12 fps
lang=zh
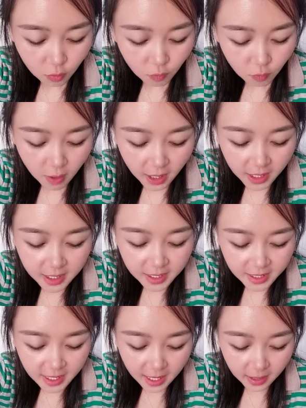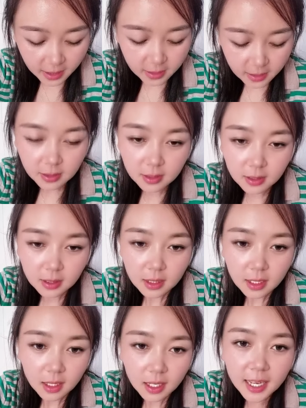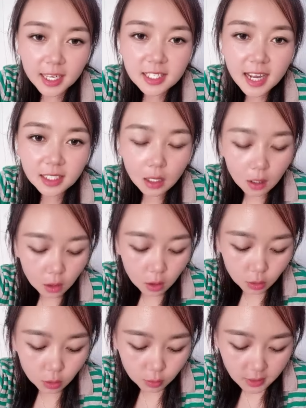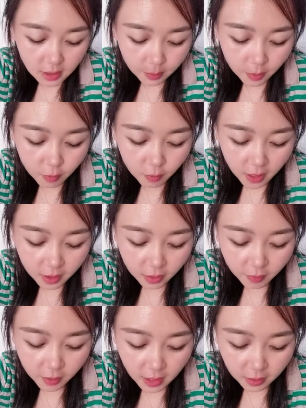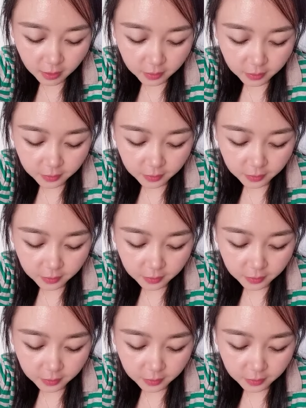玩一下，开一下头，咱们玩一玩，